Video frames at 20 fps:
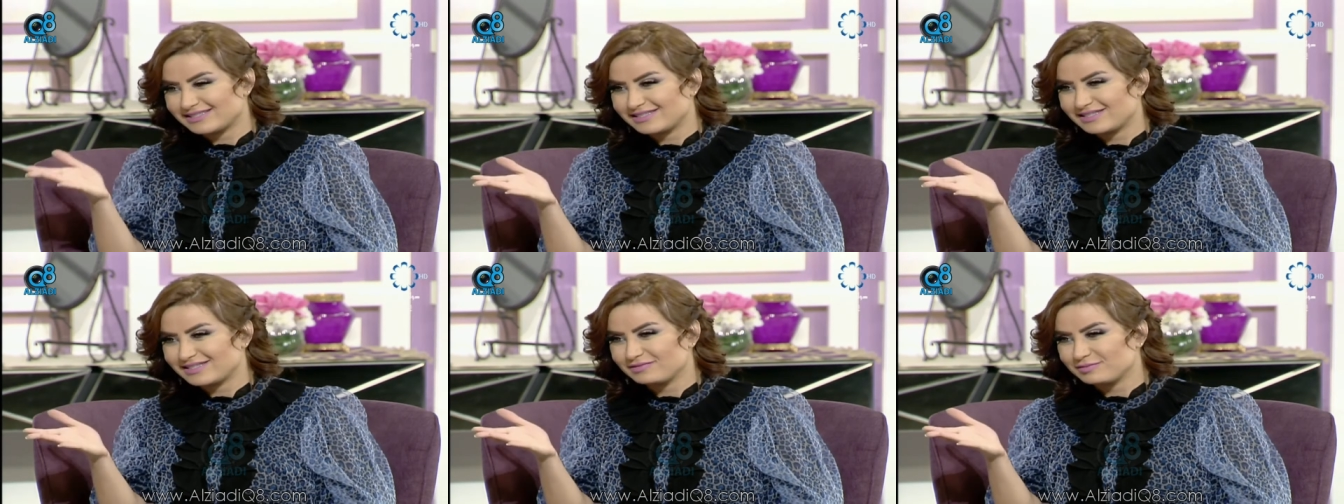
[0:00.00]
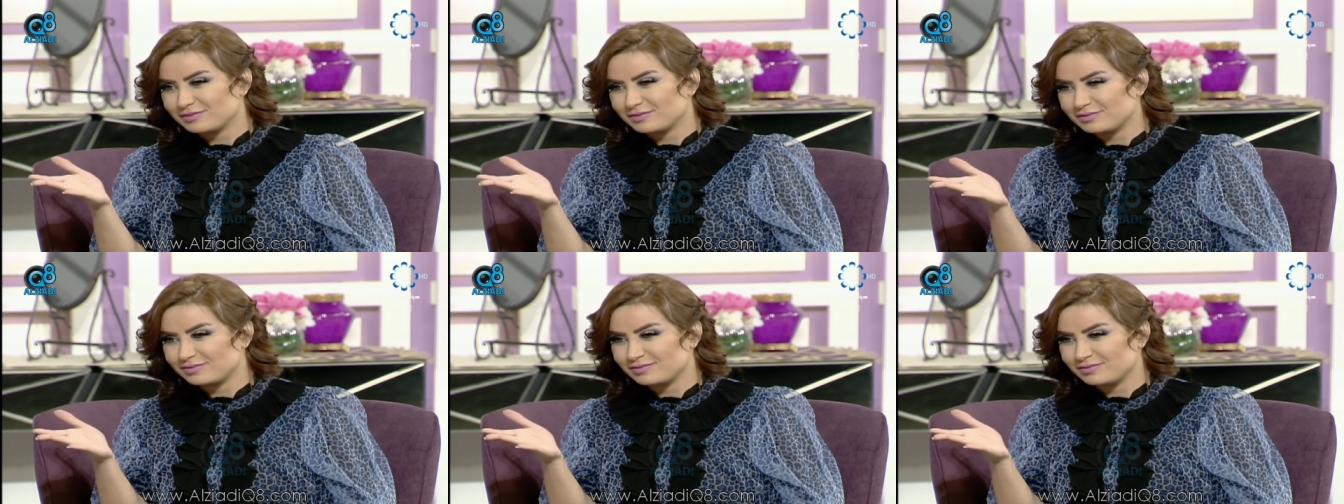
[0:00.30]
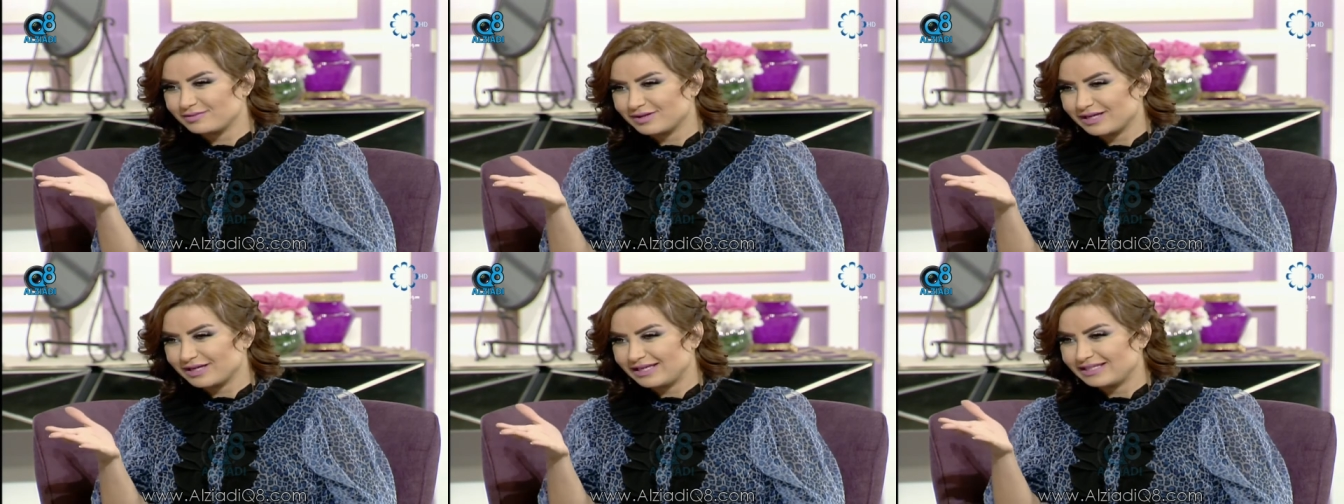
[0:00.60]
تصمم
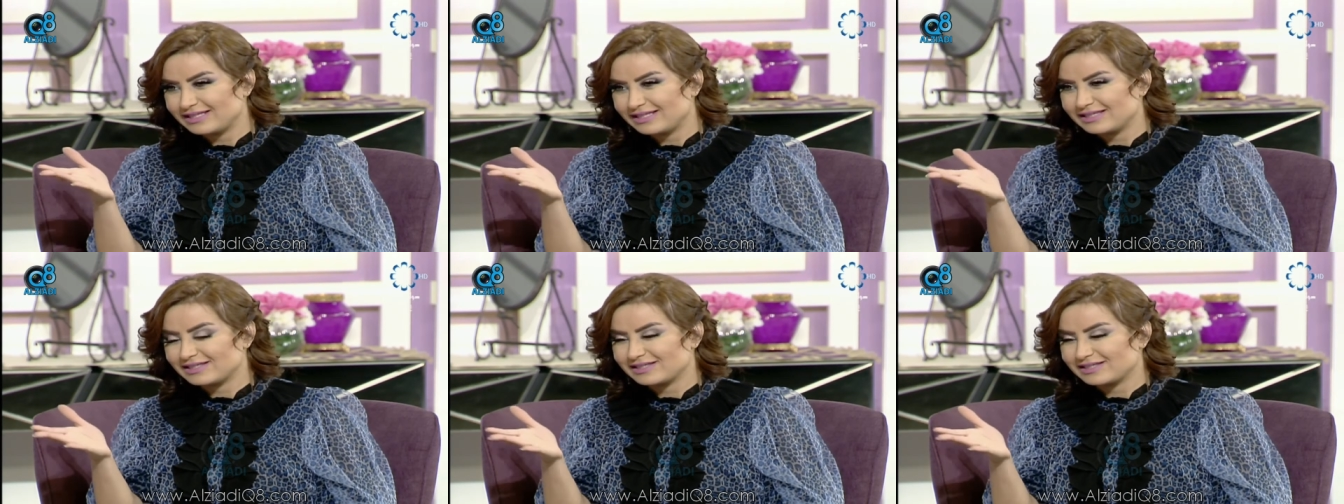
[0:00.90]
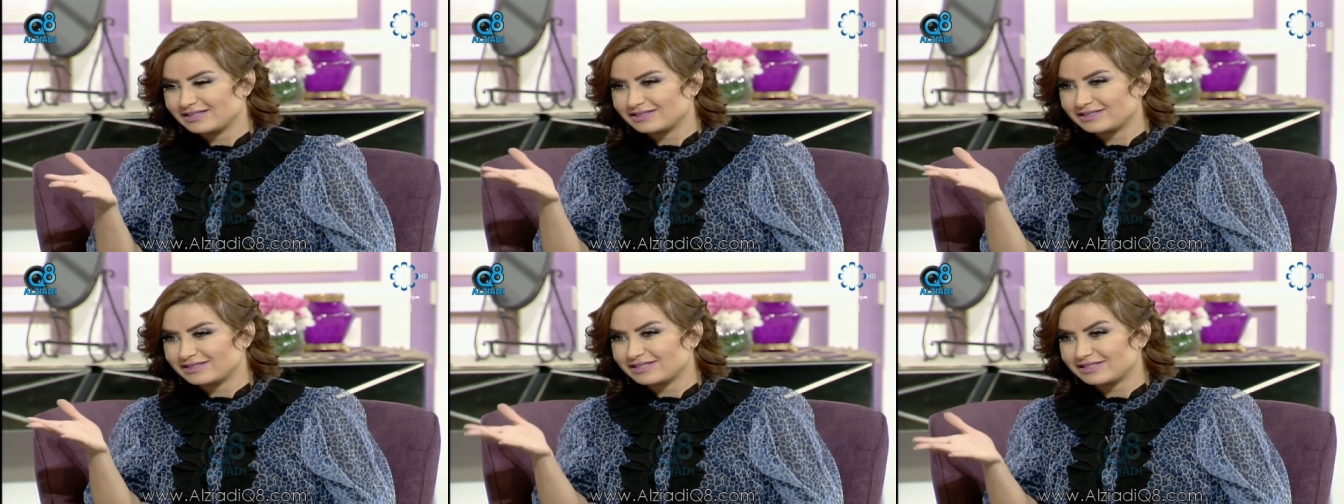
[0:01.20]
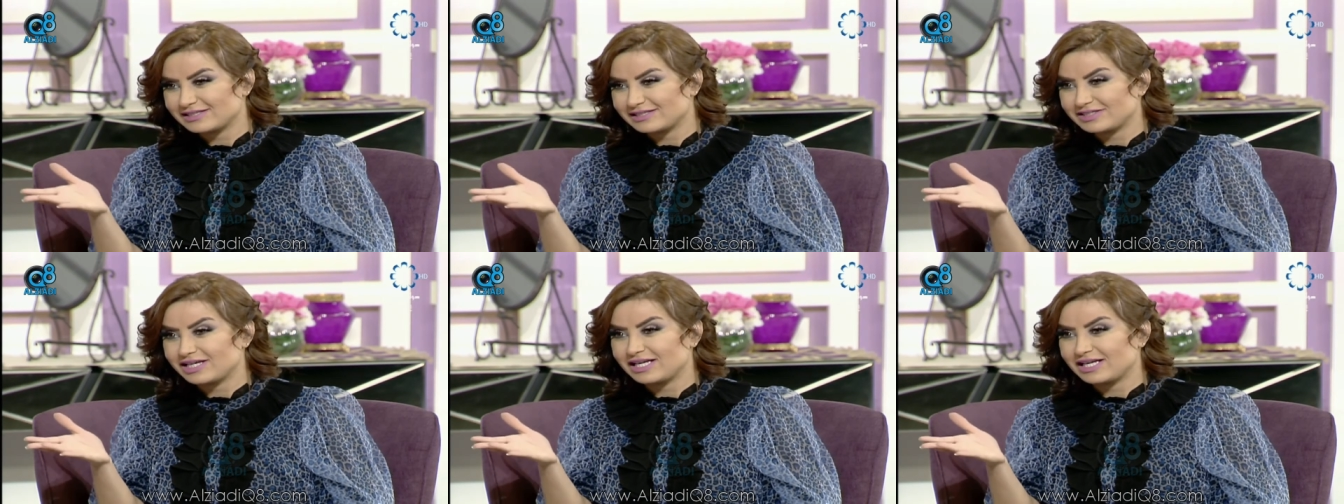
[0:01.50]
يعني
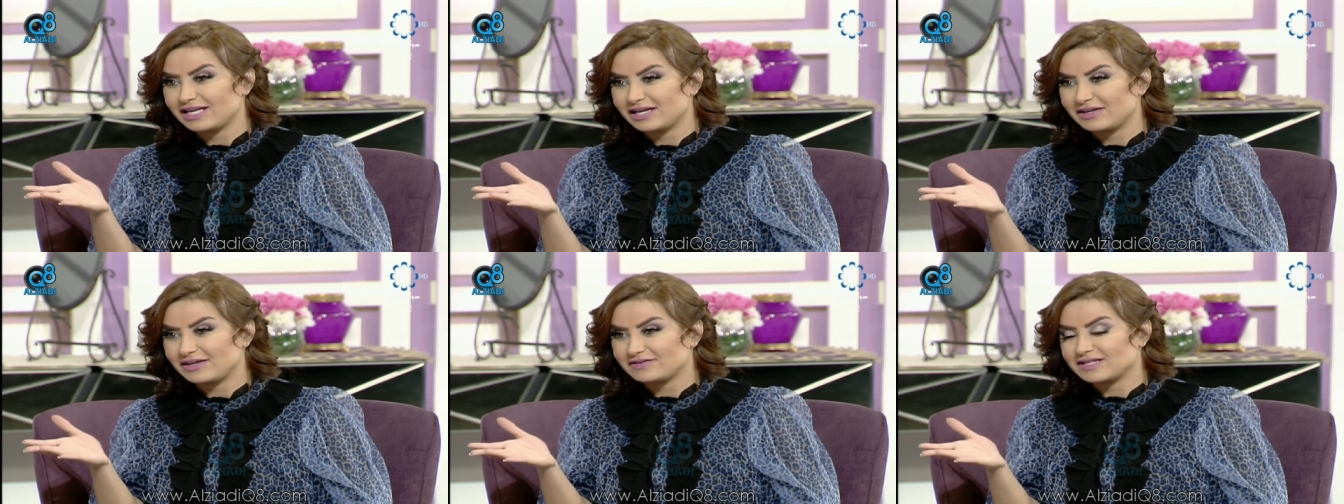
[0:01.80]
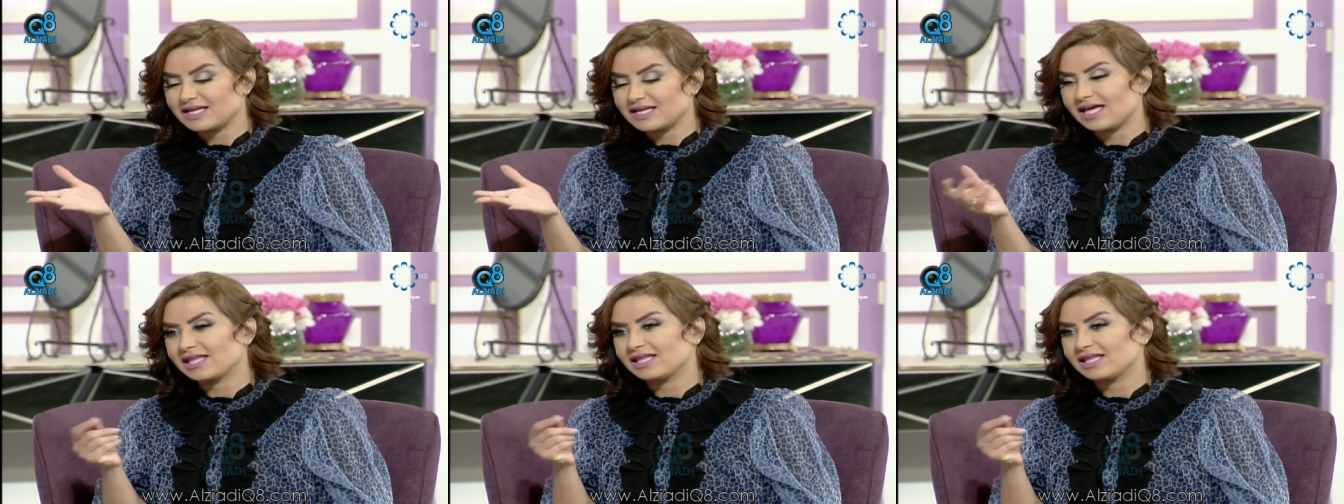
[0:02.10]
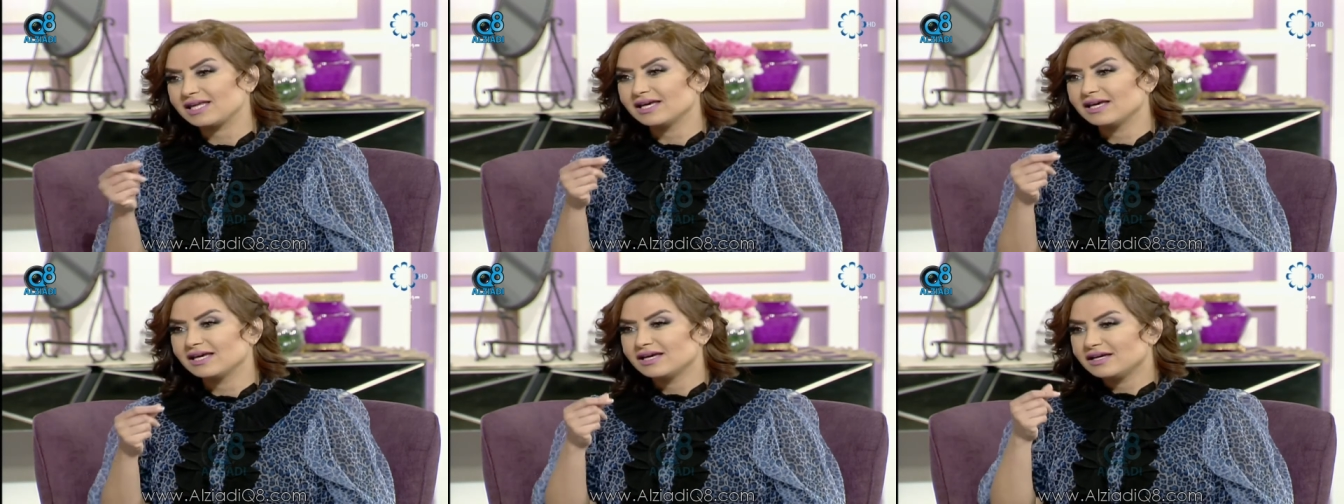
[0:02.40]
تخترع شغله نفس
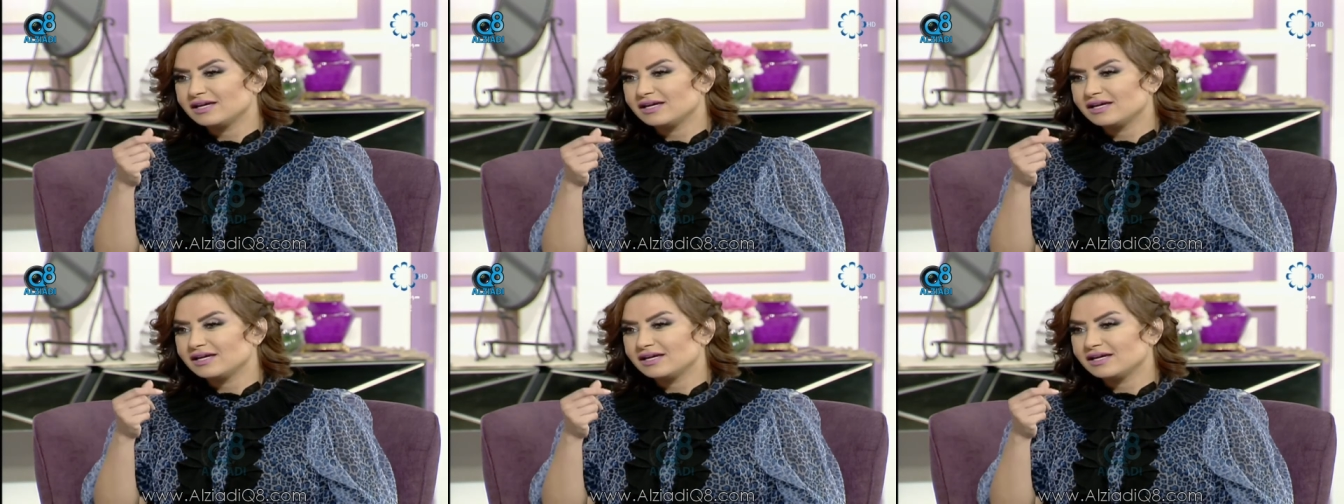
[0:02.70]
هذه